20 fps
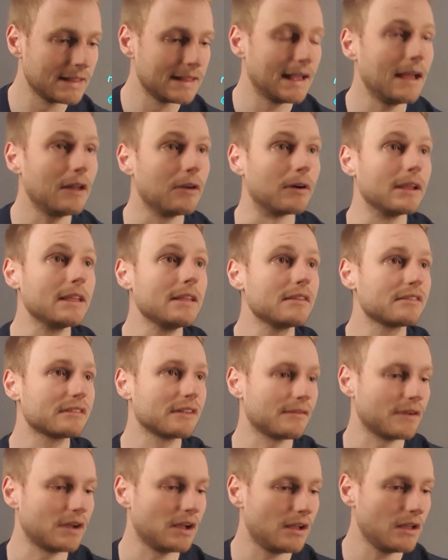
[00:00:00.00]
Alors x,
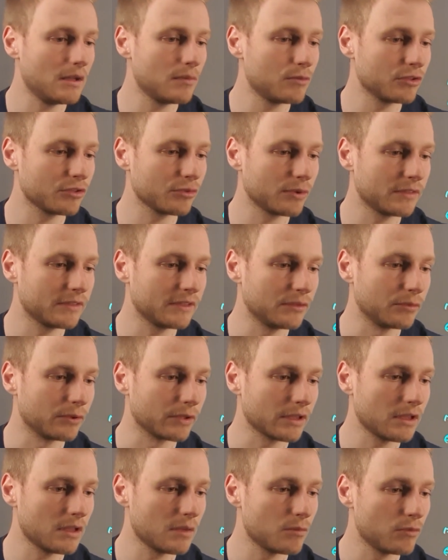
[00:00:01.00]
ça fera 1 moins 3t, donc
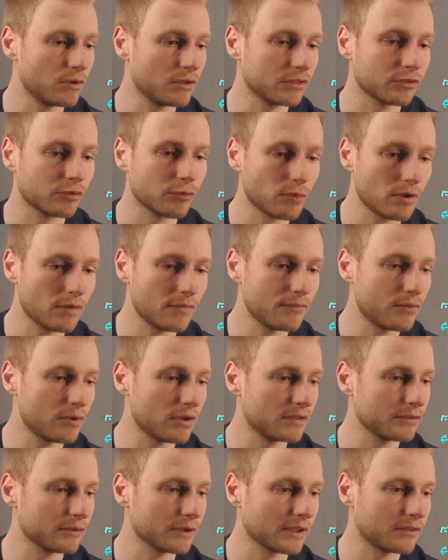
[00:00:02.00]
1 moins 3 fois
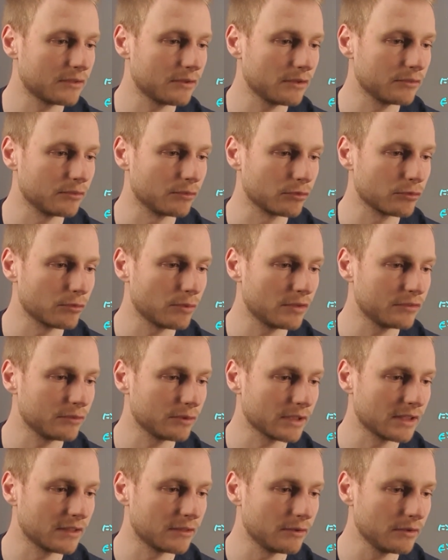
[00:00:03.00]
1 sur 14, donc 3 sur
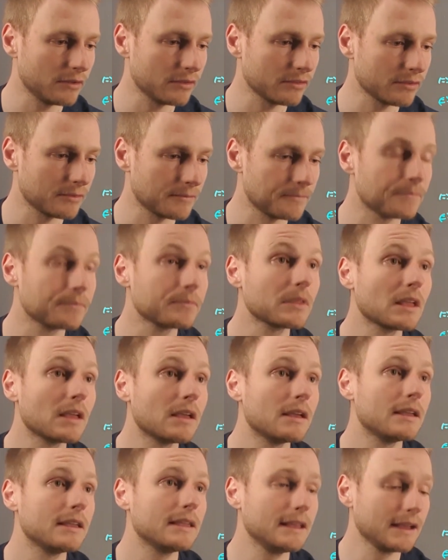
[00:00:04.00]
14.
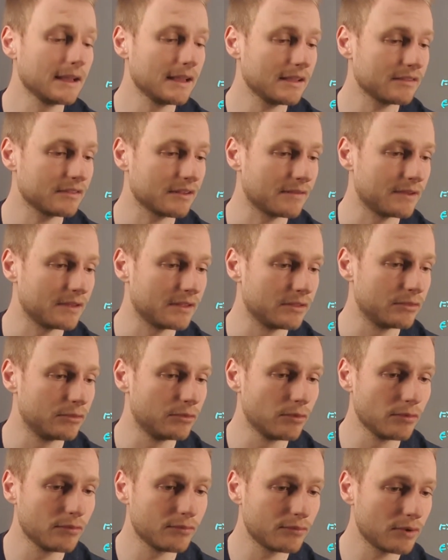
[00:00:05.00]
y, ça fait
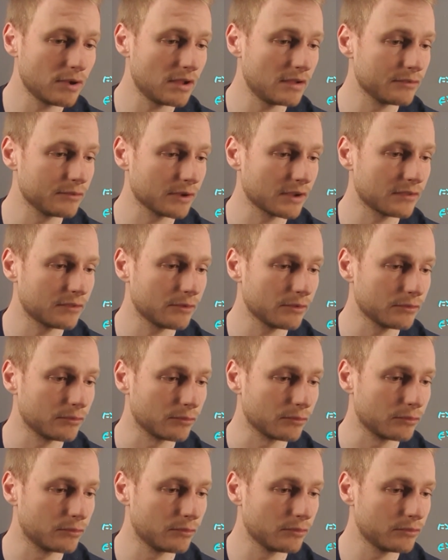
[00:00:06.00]
2 fois 1 sur 14,
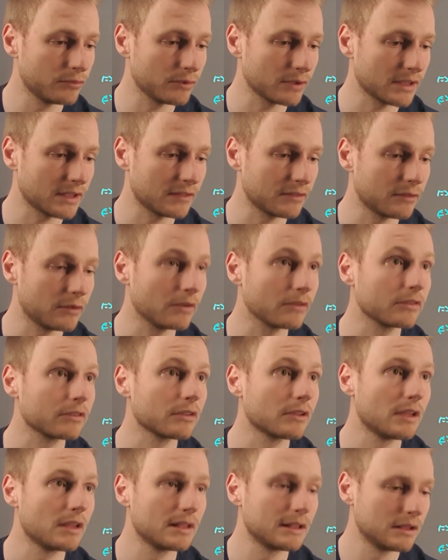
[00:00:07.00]
donc 2 sur
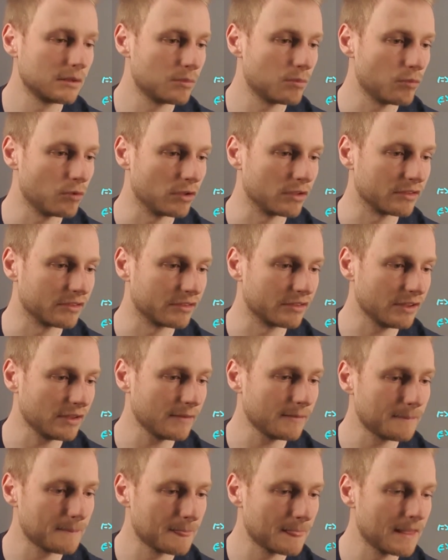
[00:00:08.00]
14 moins 1.
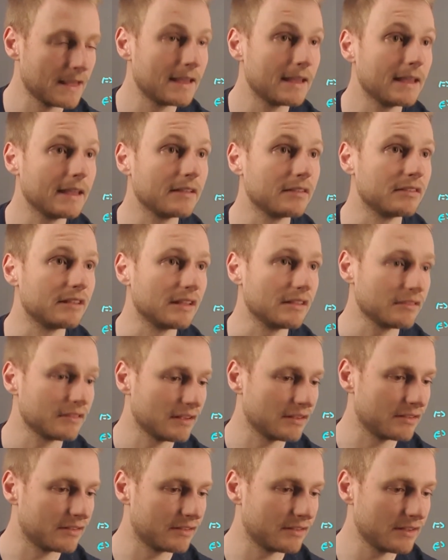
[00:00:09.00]
Et z,
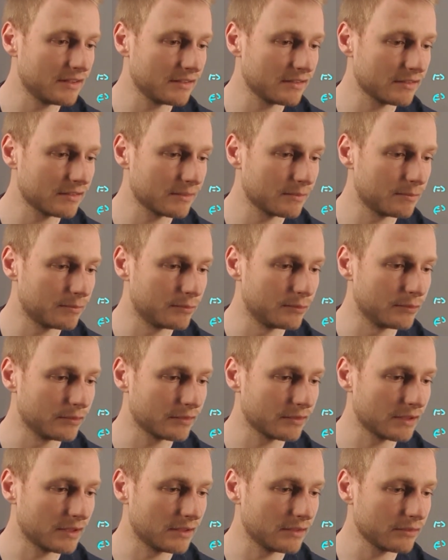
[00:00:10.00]
c'est 6
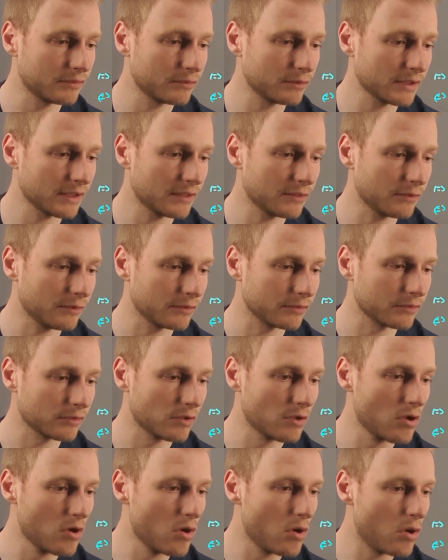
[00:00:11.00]
plus 1 sur 14.
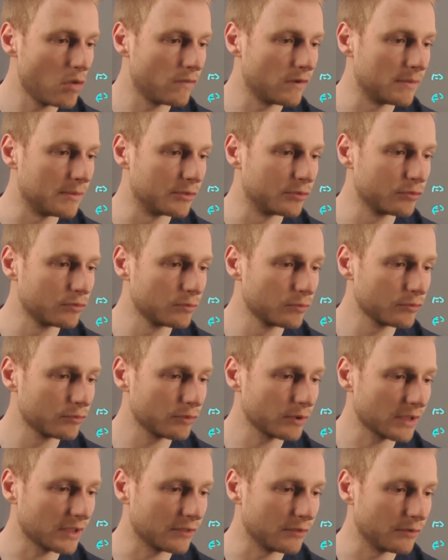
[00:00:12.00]
On va mettre tout le monde
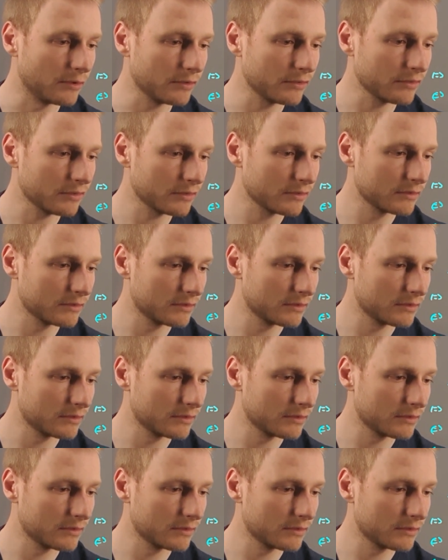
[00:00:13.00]
sur 14.